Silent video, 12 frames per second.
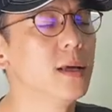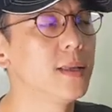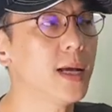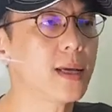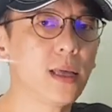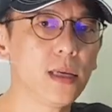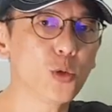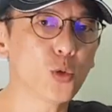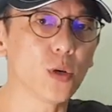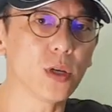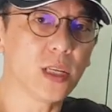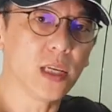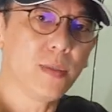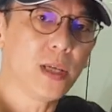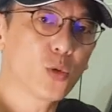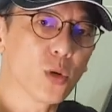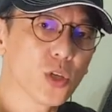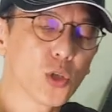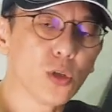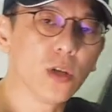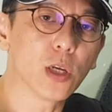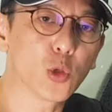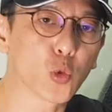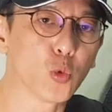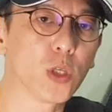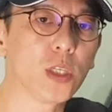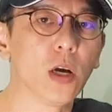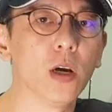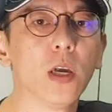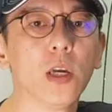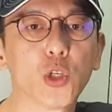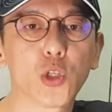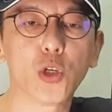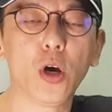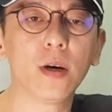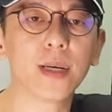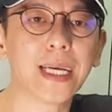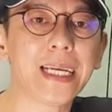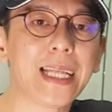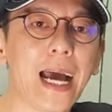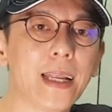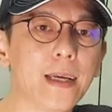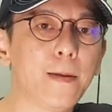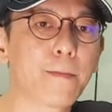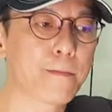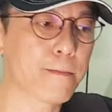那 KT 所里面所使用的阻尼油是用意大利，